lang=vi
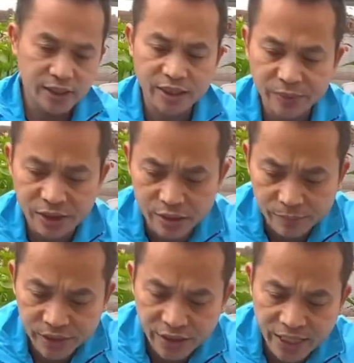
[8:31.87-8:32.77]
khi mình ươm
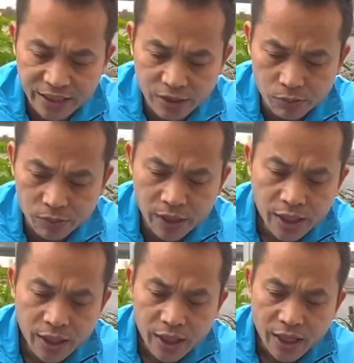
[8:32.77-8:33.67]
những cái hạt giống
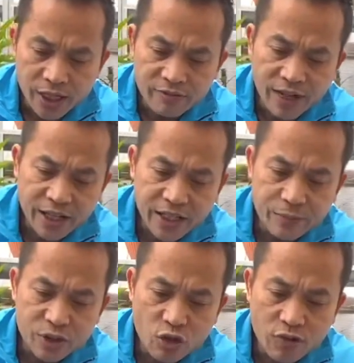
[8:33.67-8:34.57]
à, và khi
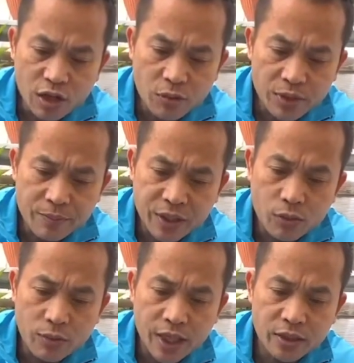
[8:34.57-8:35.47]
mình cho vào cốc thì mình
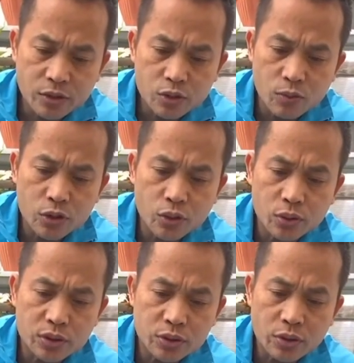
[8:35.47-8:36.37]
cũng ấn nó xuống một chút
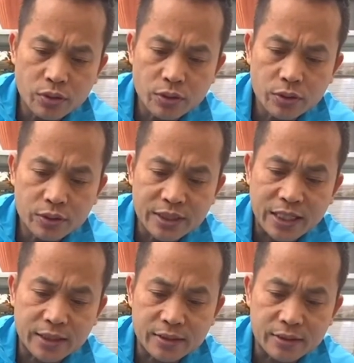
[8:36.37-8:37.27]
cho nó chặt
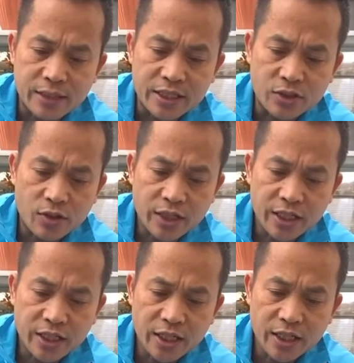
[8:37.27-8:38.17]
để cho
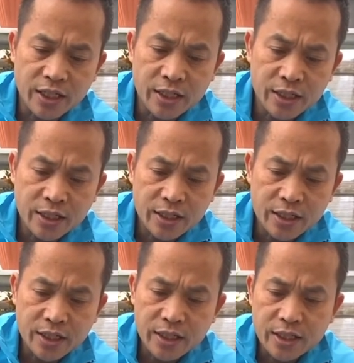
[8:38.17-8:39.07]
cái à,
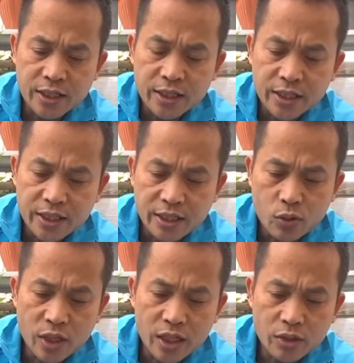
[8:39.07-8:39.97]
cái độ
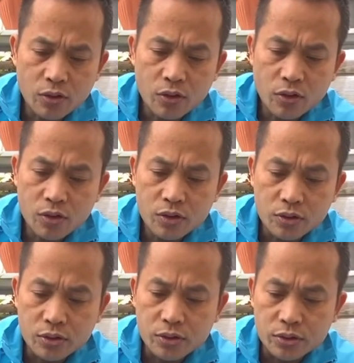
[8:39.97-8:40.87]
đất nó
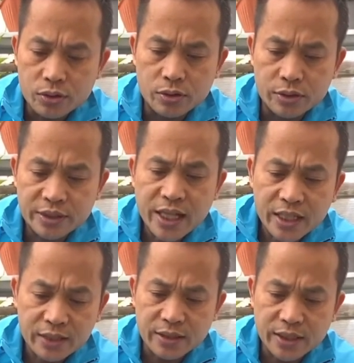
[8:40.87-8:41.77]
chắc
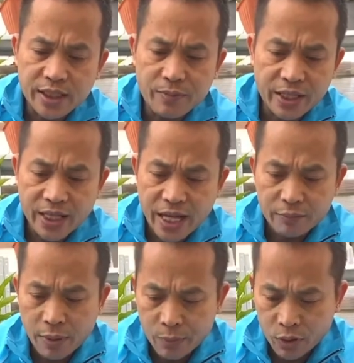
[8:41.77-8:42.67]
khi mà cái hạt
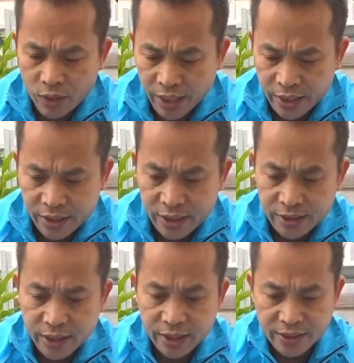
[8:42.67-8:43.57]
mầm nó lẩy à,
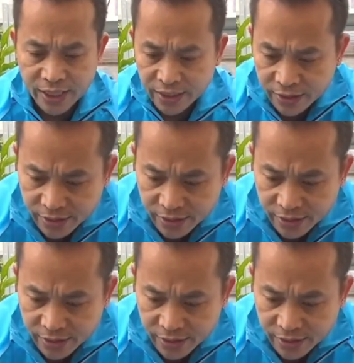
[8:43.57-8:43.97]
rất là nhanh